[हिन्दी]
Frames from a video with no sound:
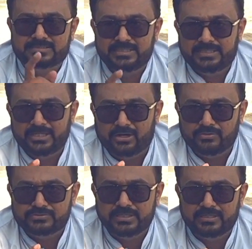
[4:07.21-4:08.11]
सिटी
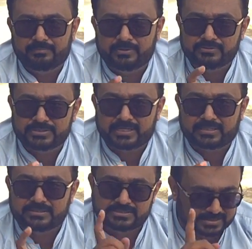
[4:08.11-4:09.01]
हाउसिंग
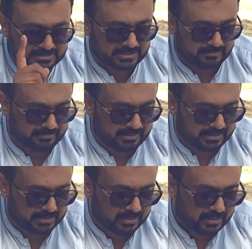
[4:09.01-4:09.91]
प्रोजेक्ट चारसदा में
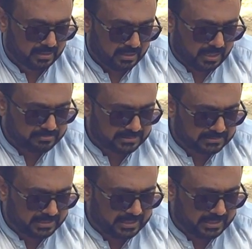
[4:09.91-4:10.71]
मिलेंगी अब चलते